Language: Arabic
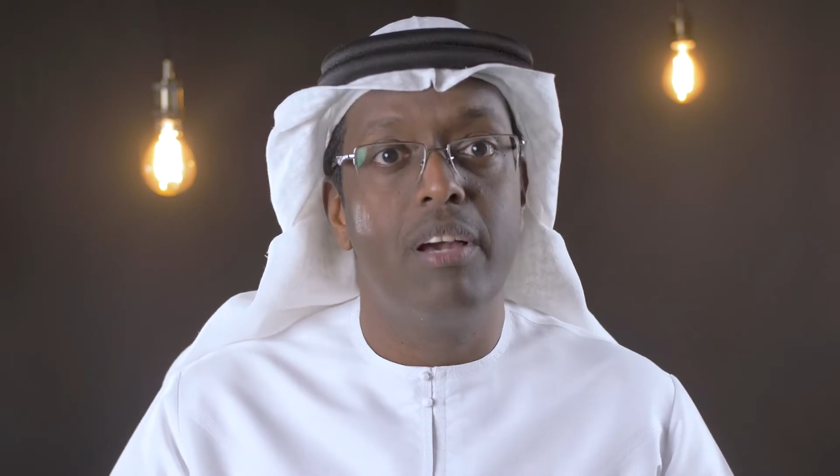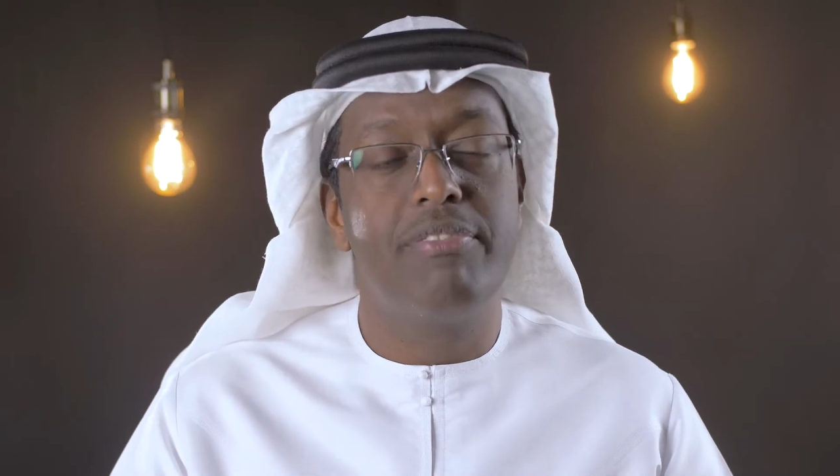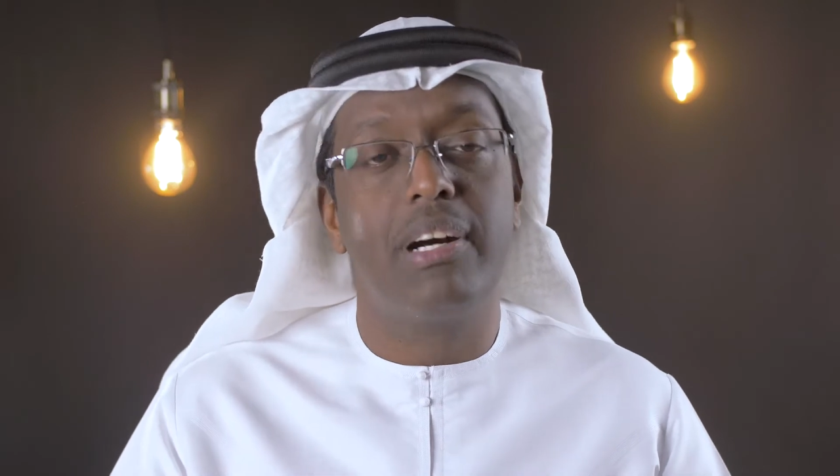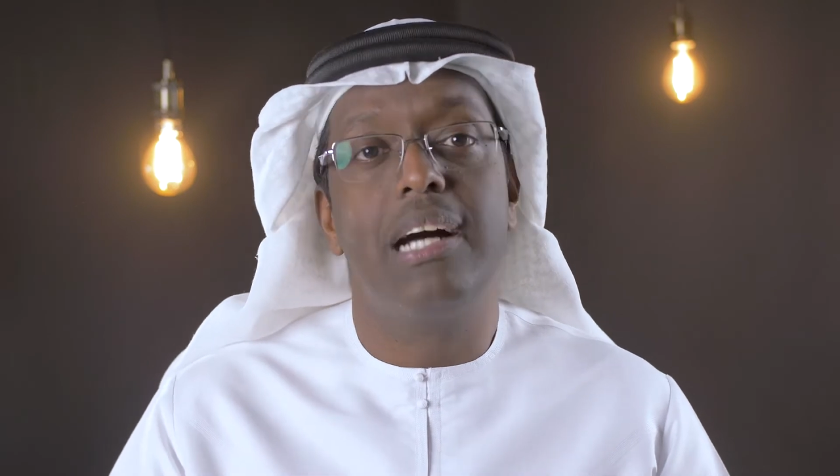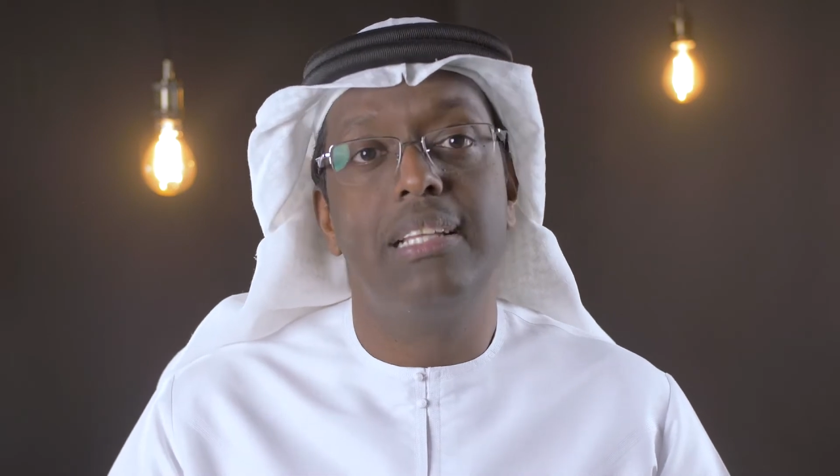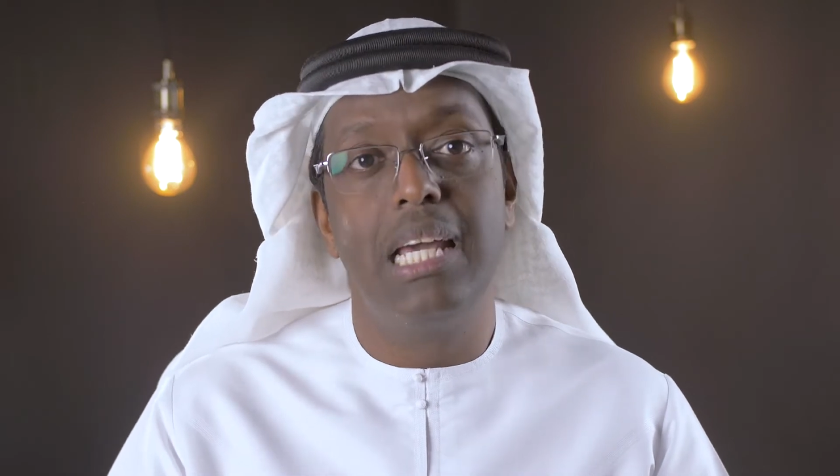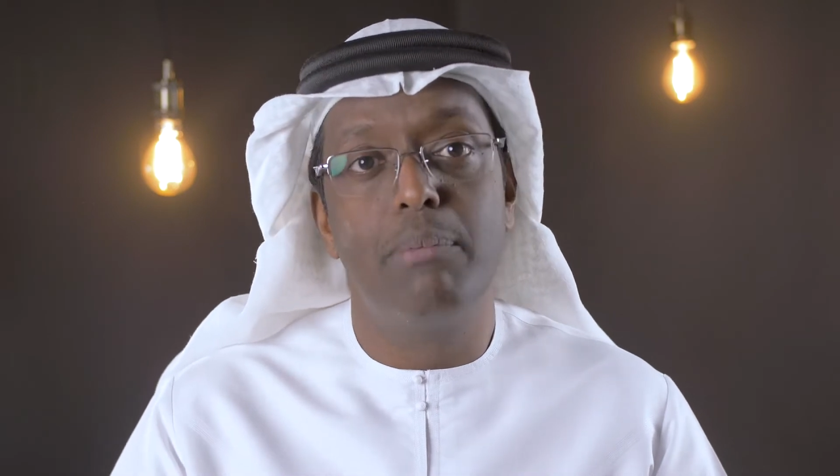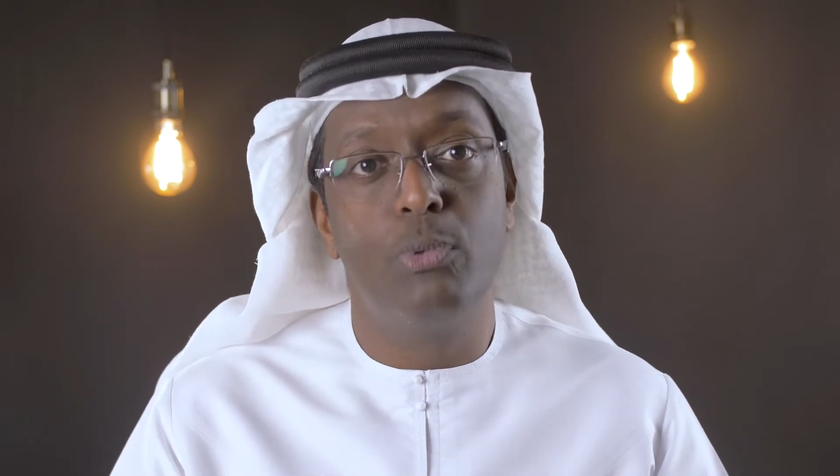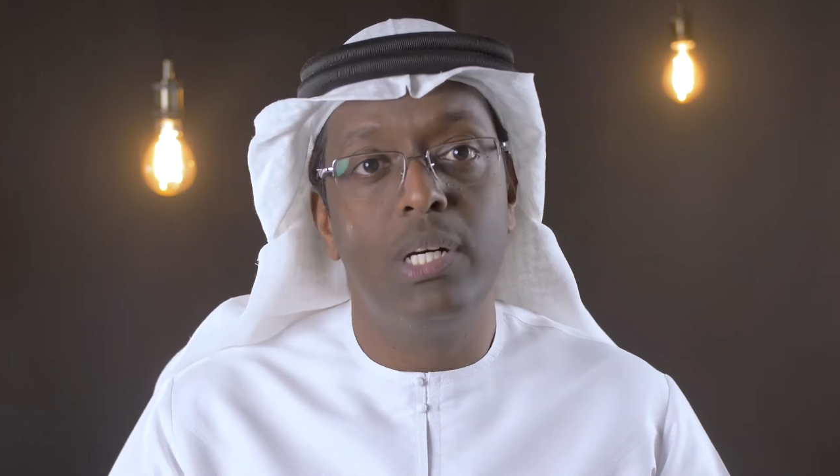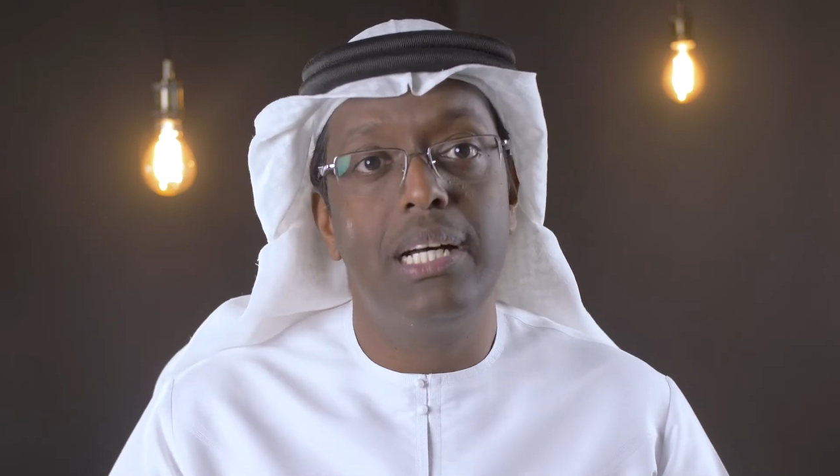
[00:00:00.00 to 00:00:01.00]
فقال لها
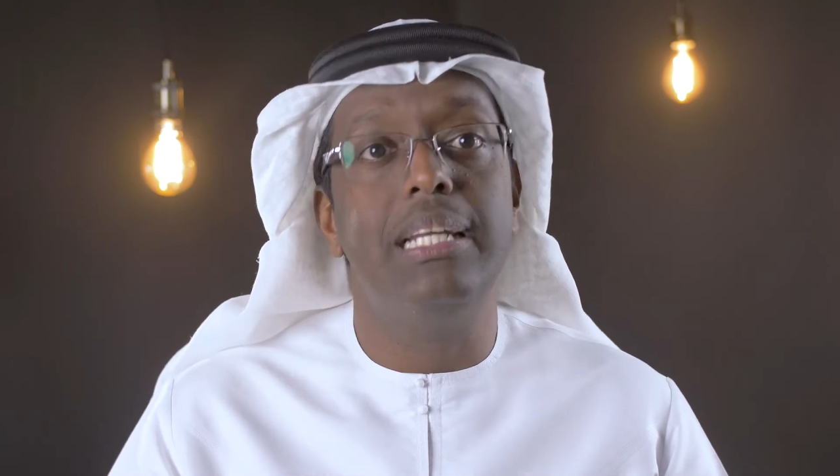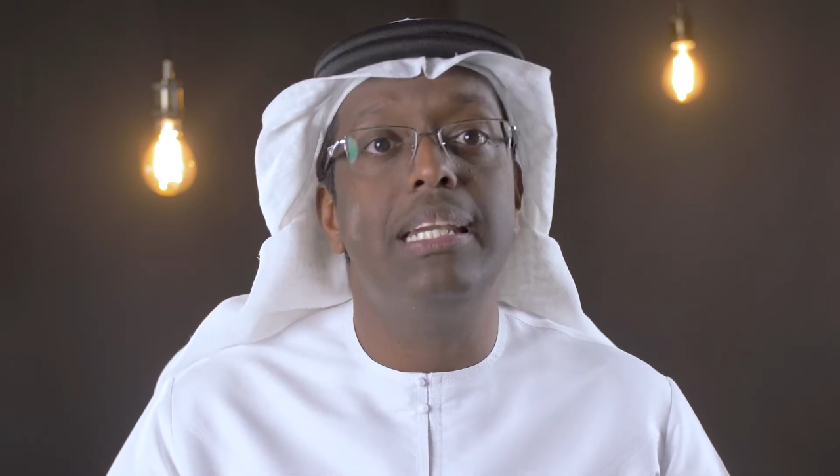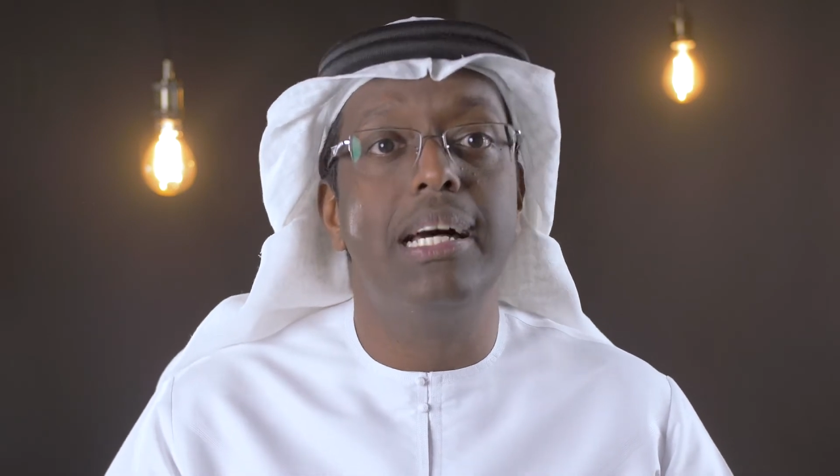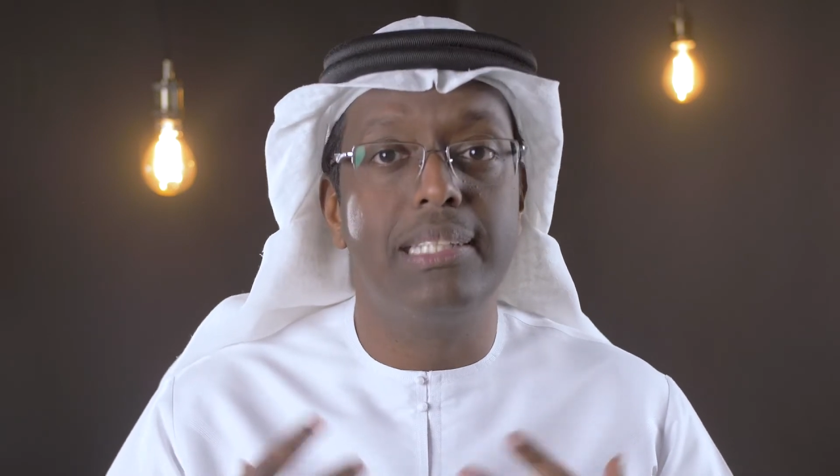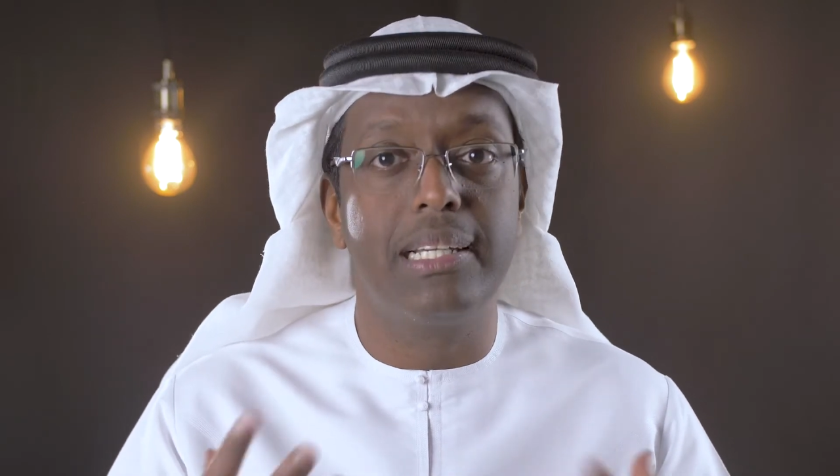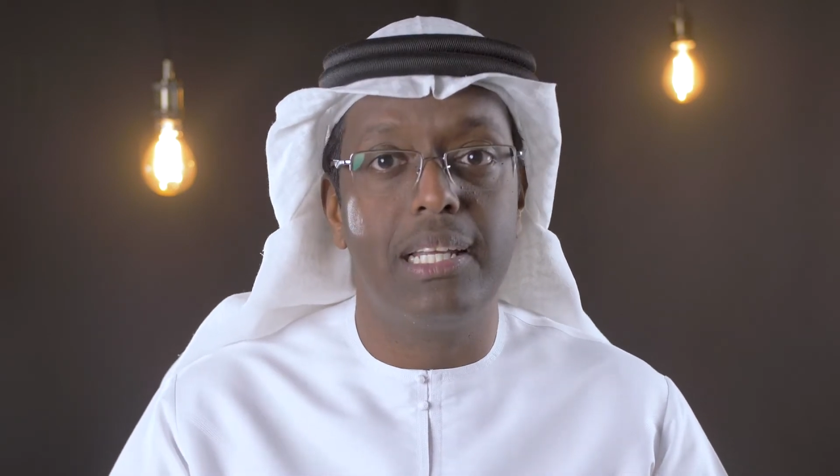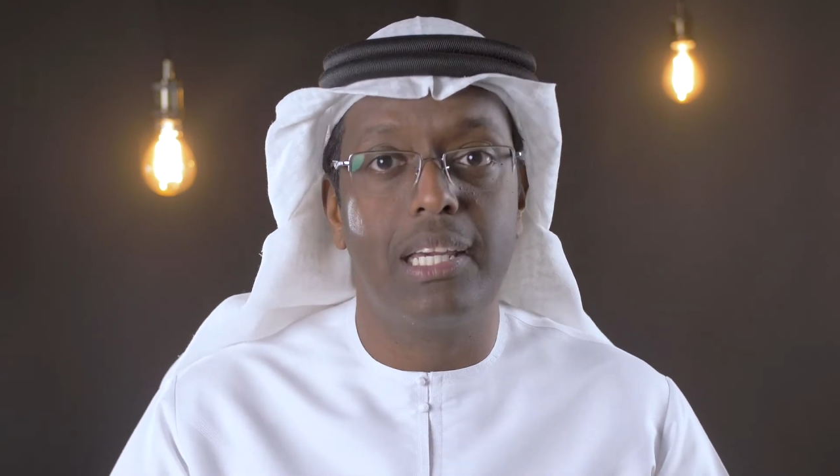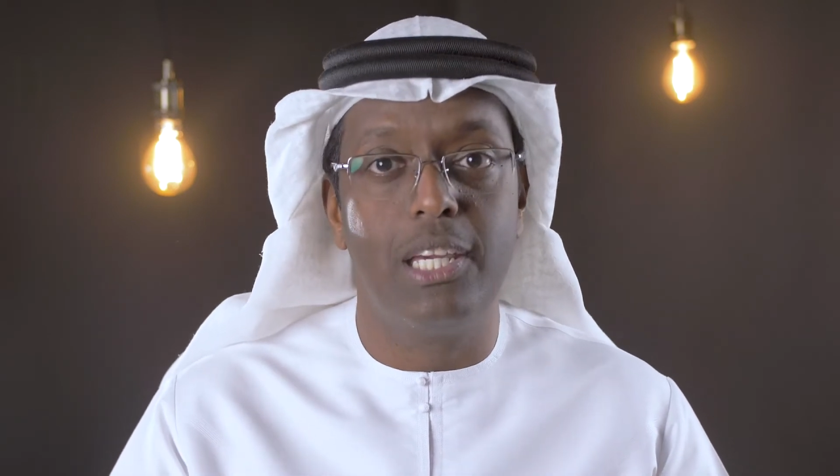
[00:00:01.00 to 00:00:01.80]
ابنها لا تقلق